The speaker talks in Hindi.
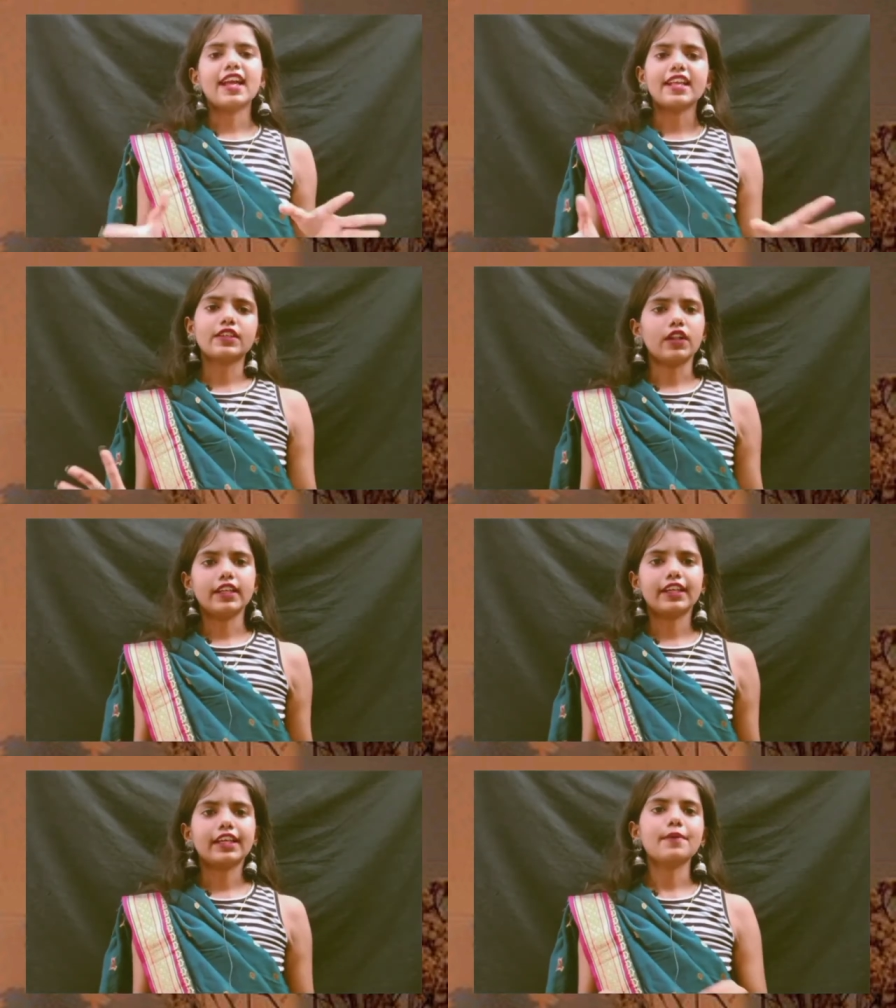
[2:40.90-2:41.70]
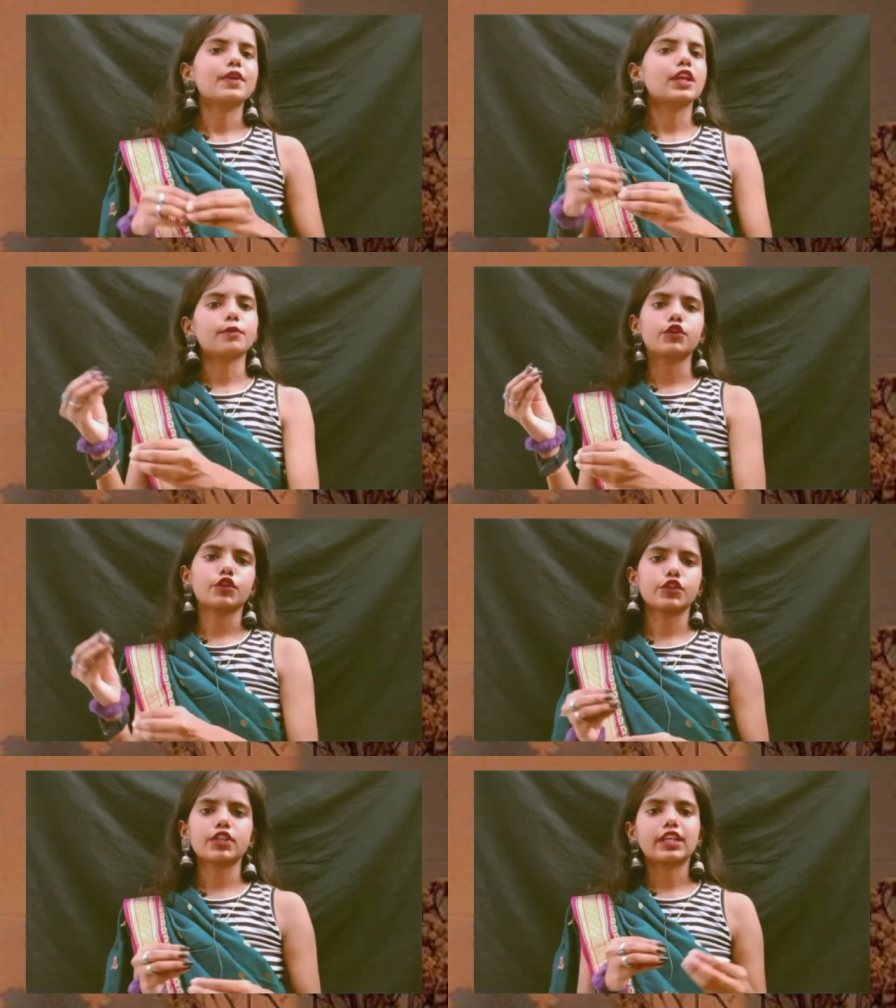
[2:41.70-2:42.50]
दैट्स ऑल द क्लिप मतलब हमने
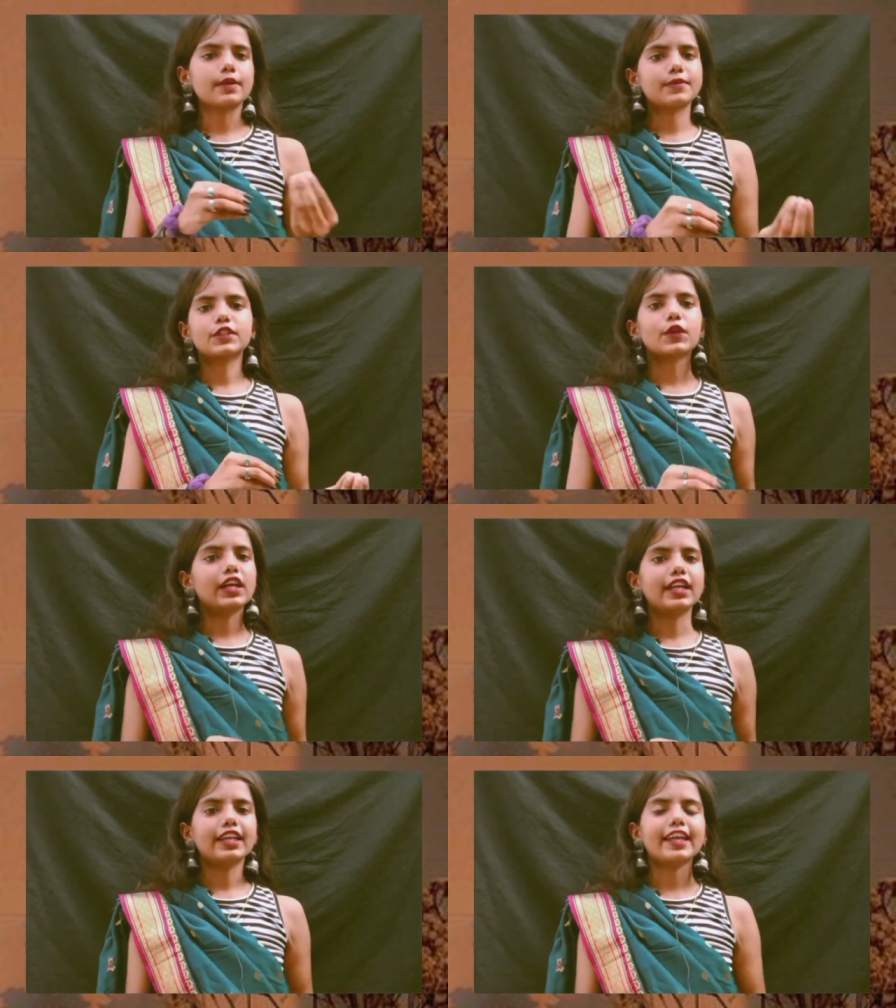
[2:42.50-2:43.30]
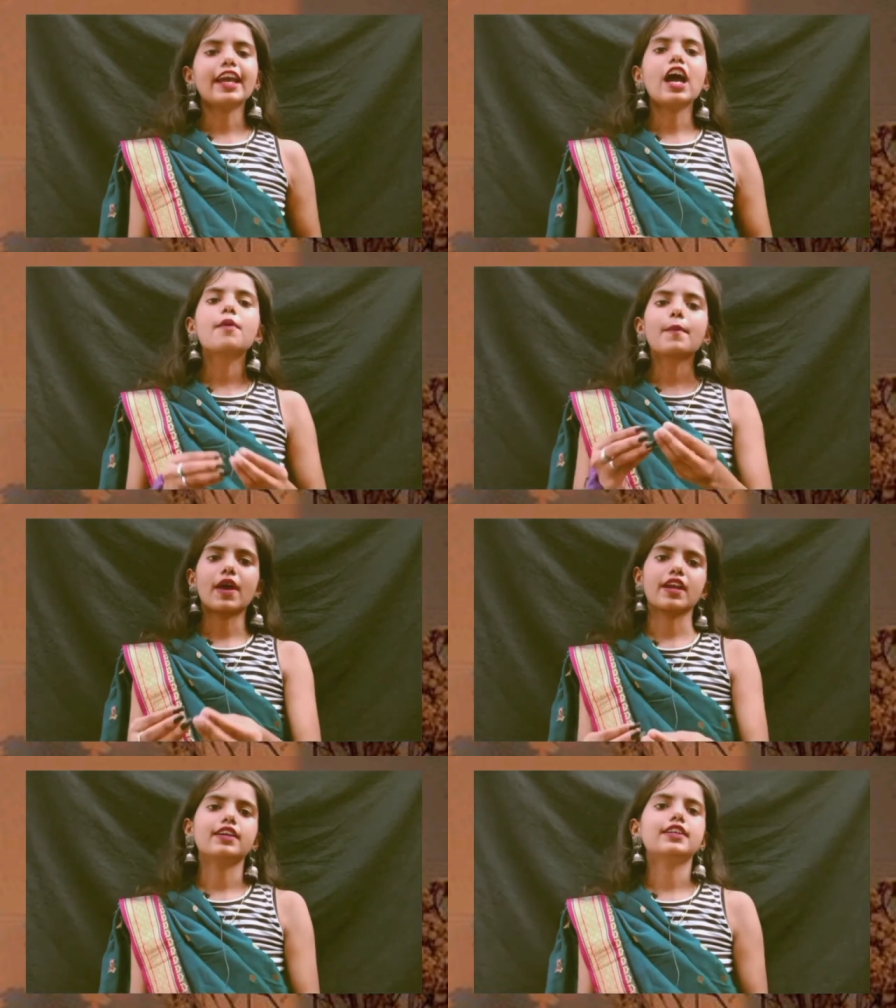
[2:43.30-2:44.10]
छोटे छोटे क्लिप्स तो कर लिए अब
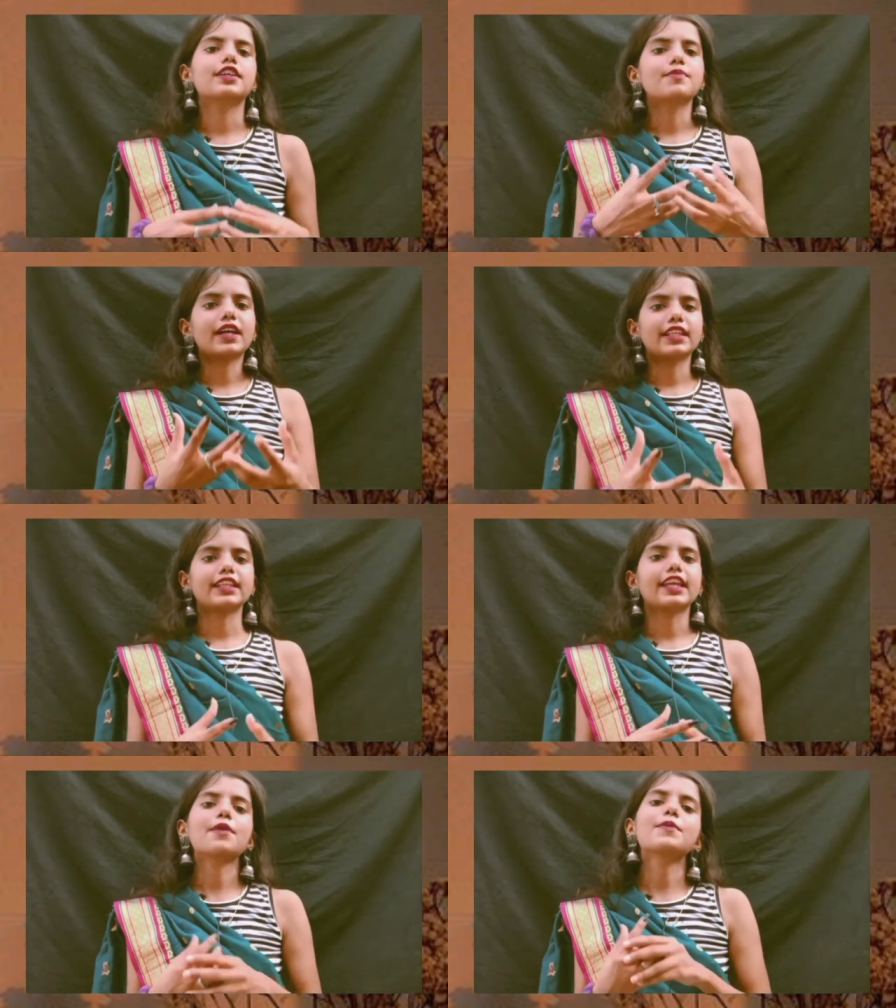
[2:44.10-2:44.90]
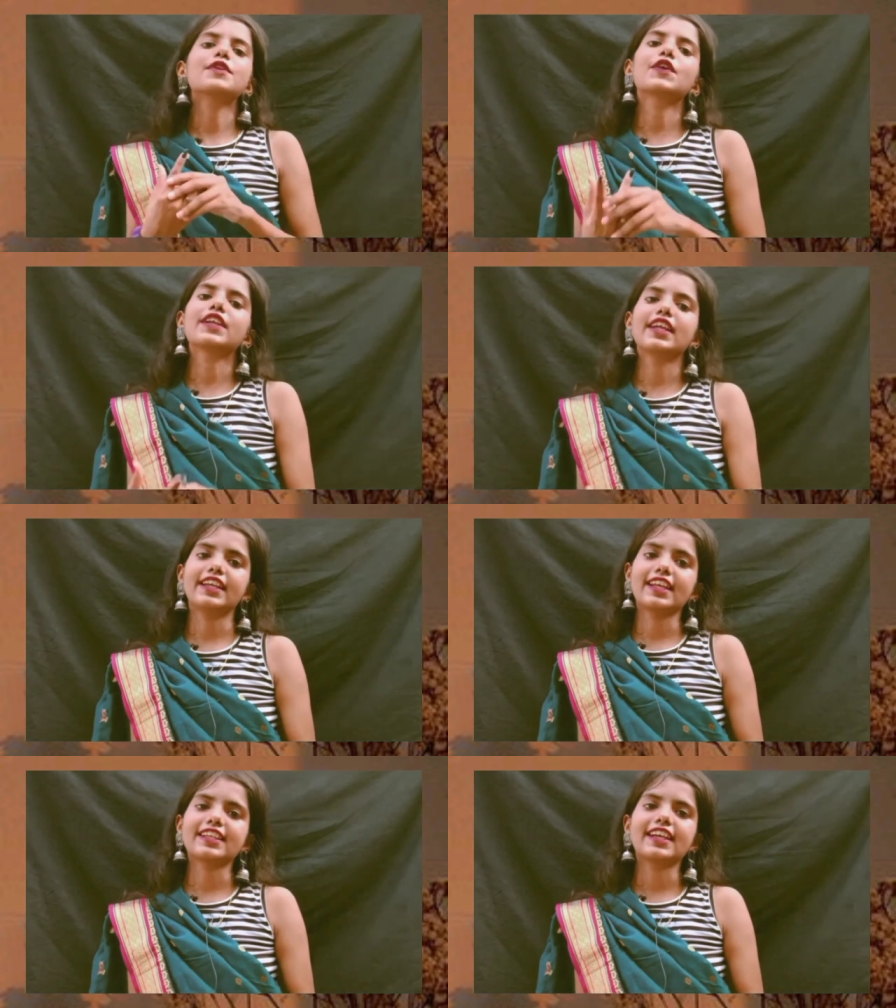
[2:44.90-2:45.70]
हमारा बात आता है कि हम इसको एडिट
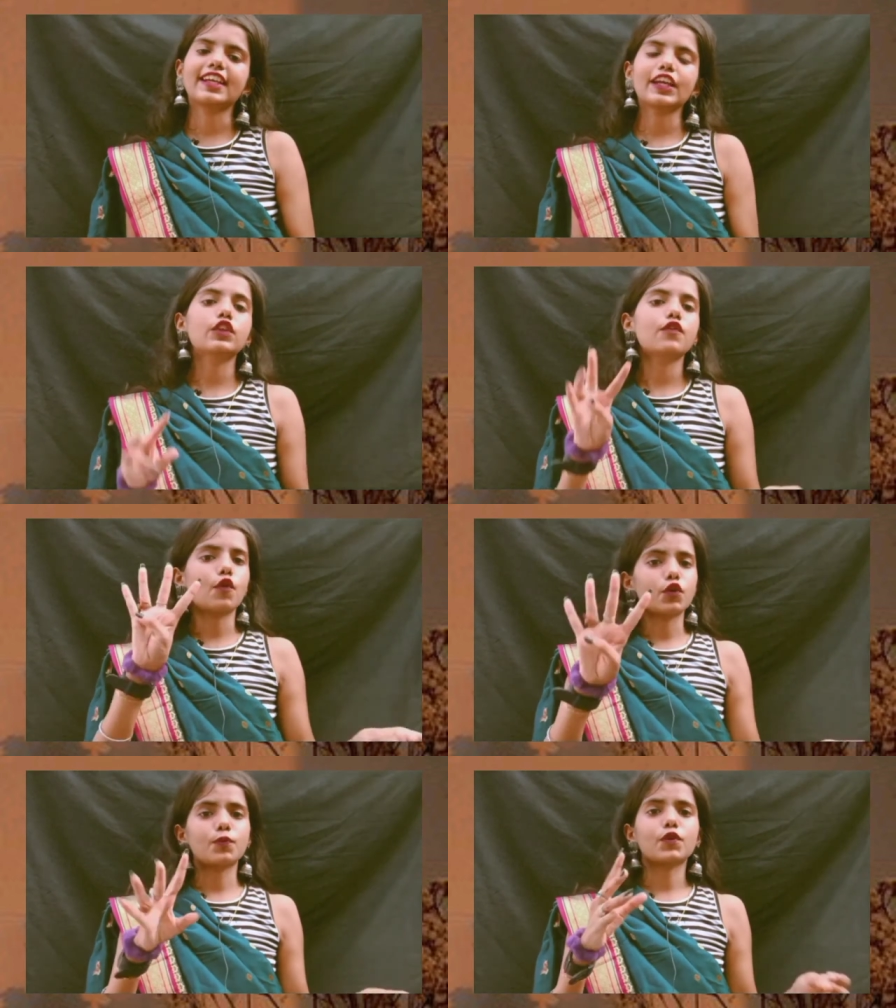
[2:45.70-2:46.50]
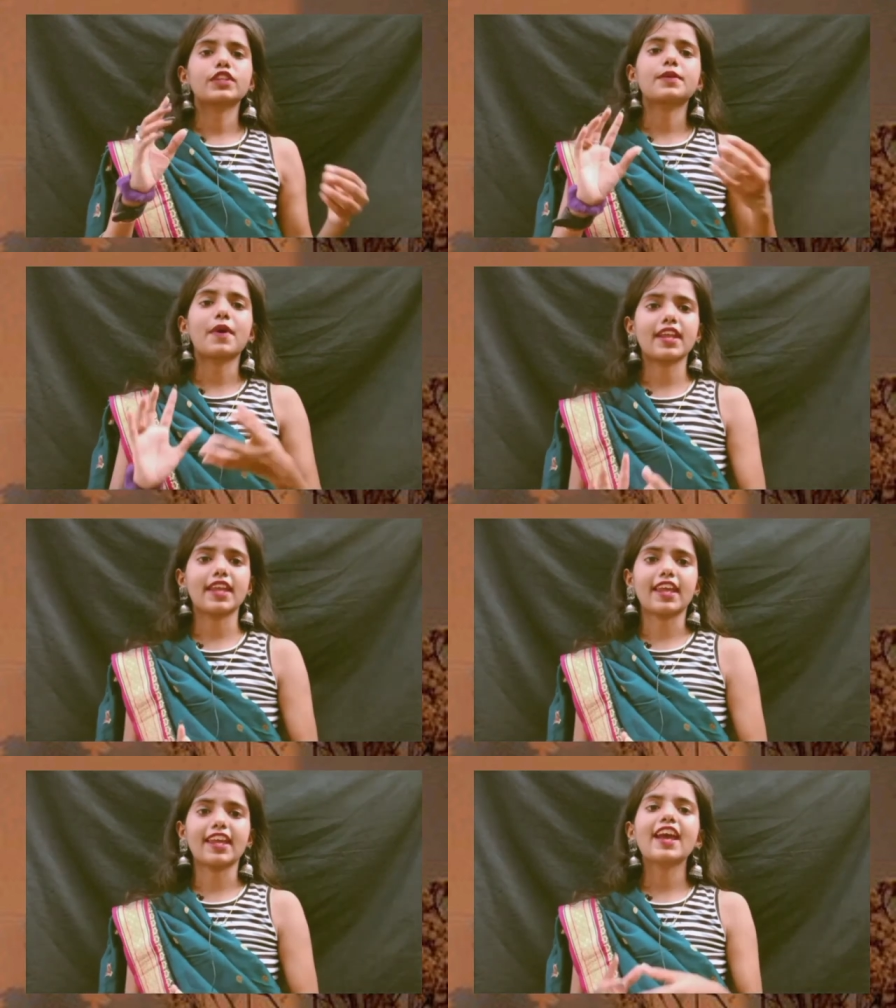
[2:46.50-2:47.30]
कैसे करेंगे तो फोर्थ प्रोसेस हमारा
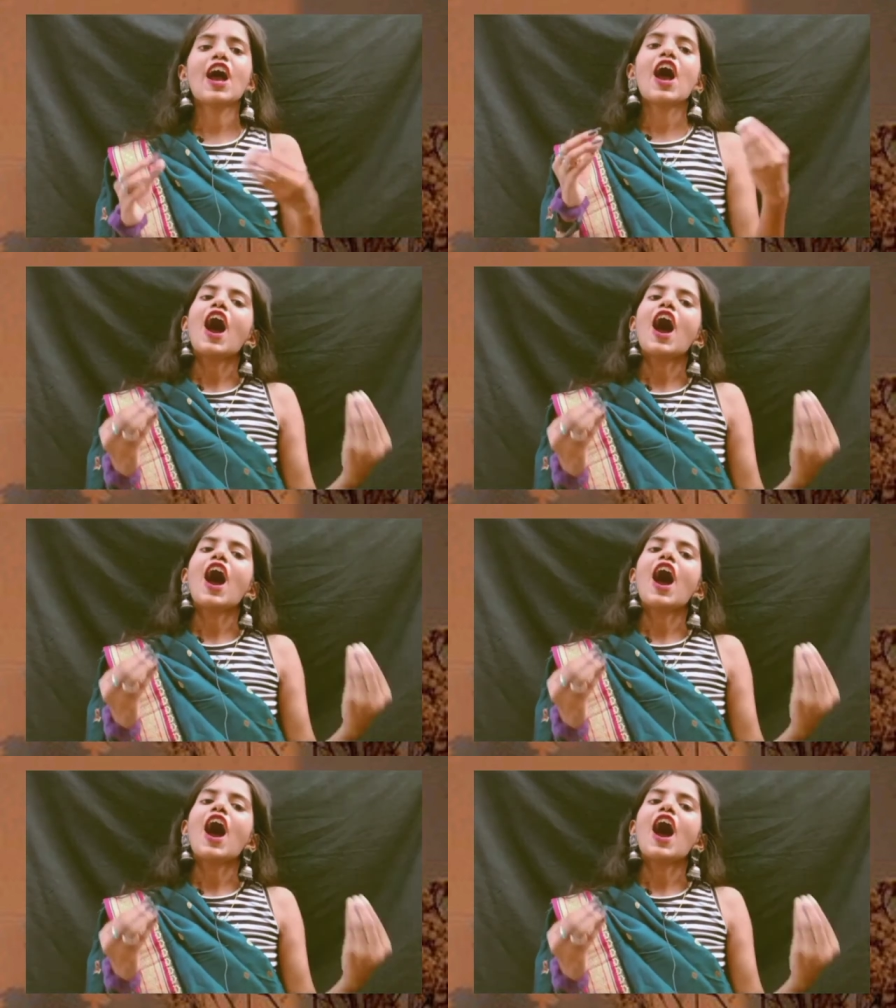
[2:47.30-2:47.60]
यही है